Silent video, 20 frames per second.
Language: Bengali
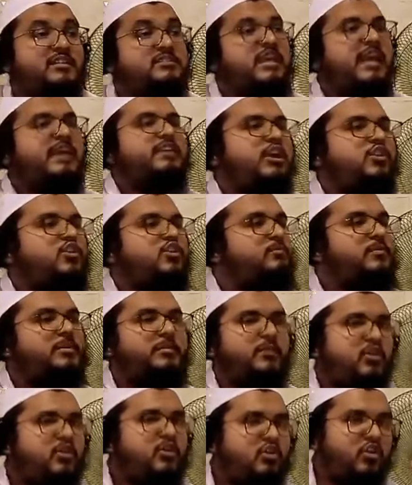চাহিদা কম
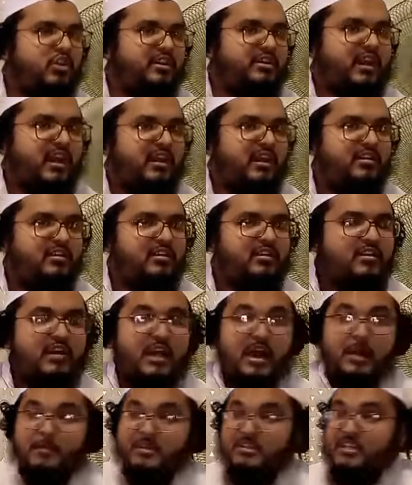বিবাহ হয় না
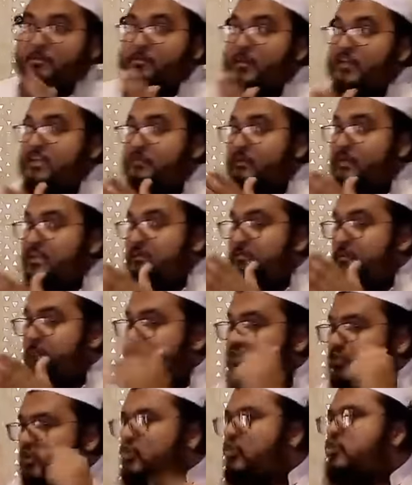আমাদের পারিবারিক
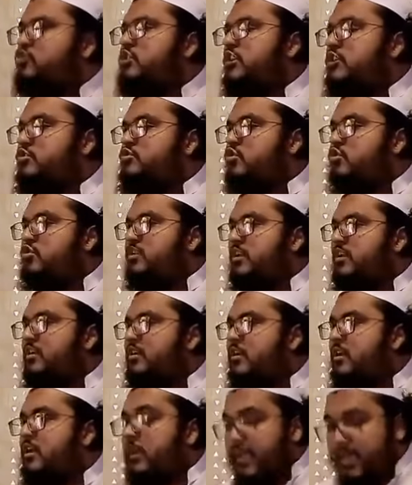ব্যবস্থা ধ্বংসের জন্যে
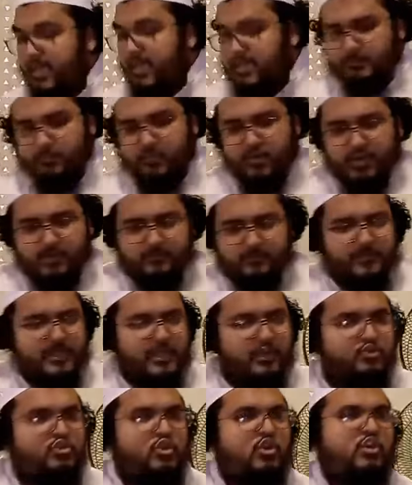এরপরে
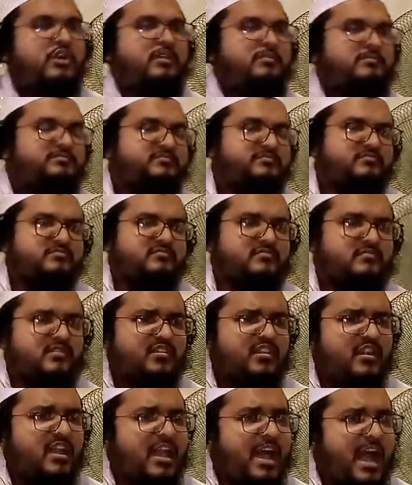ধরেন
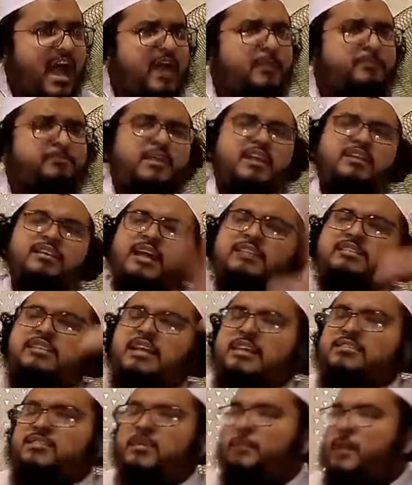আপনার নাতি
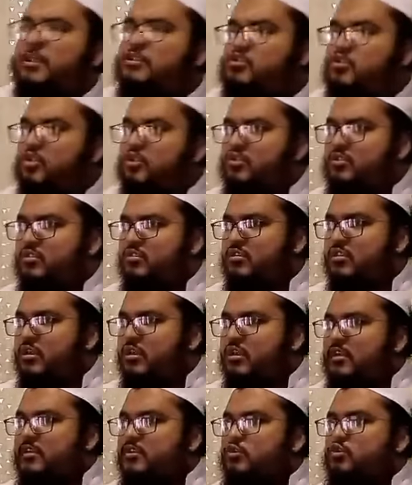আছে পাঁচজন
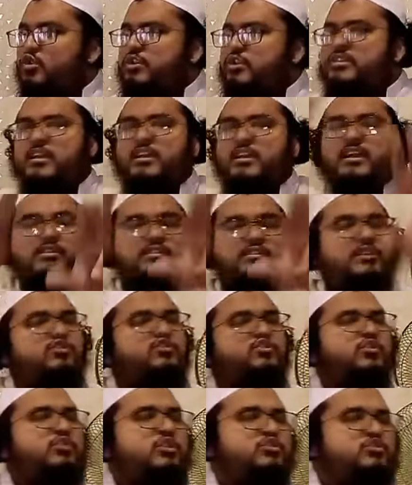দুই ছেলের
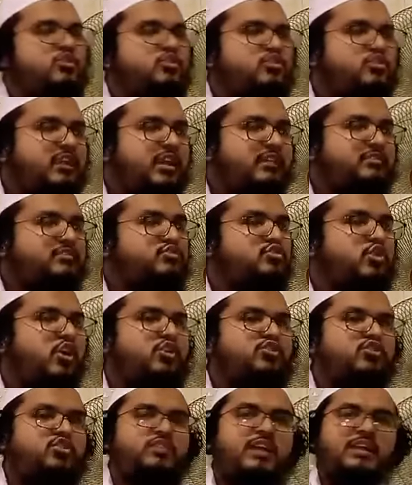তিনজন তিনজন করে
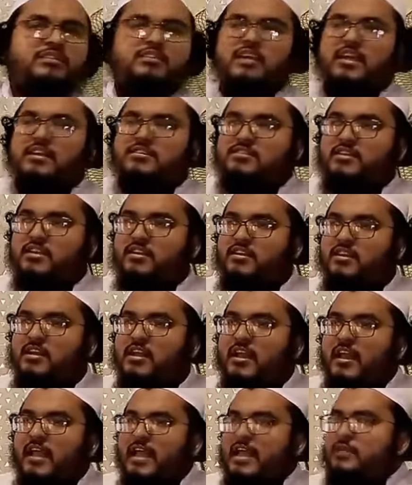ছয়জন নাতি আছে
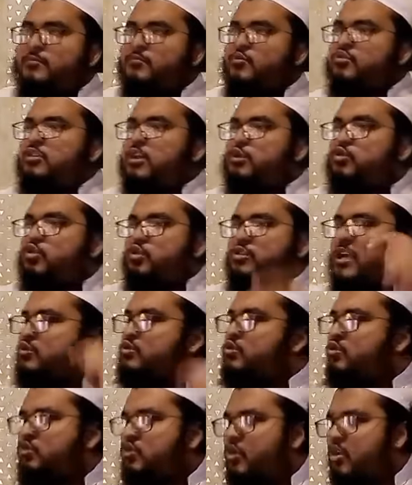এর মধ্যে দুইটা
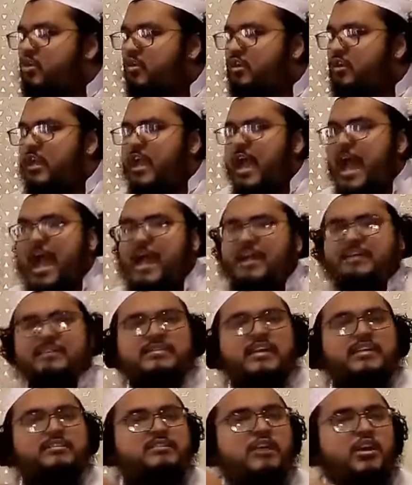সুন্দর আর
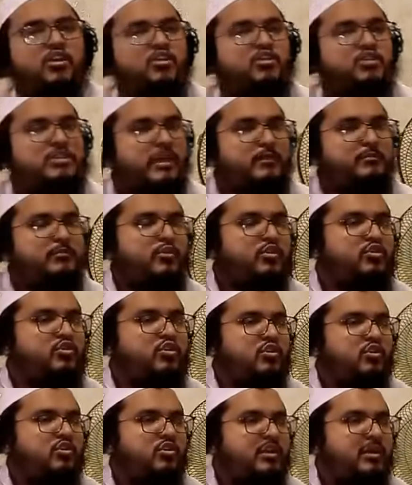চারটা হলো শ্যামবর্ণ
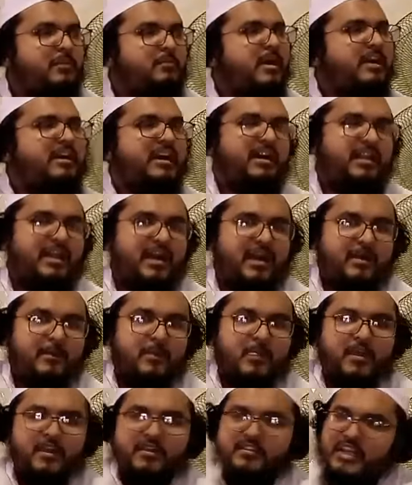বা কালা
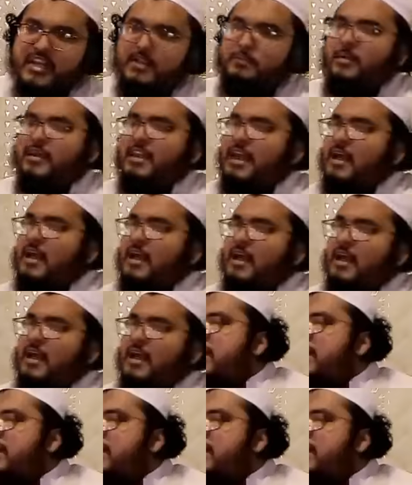দেখবেন আমাদের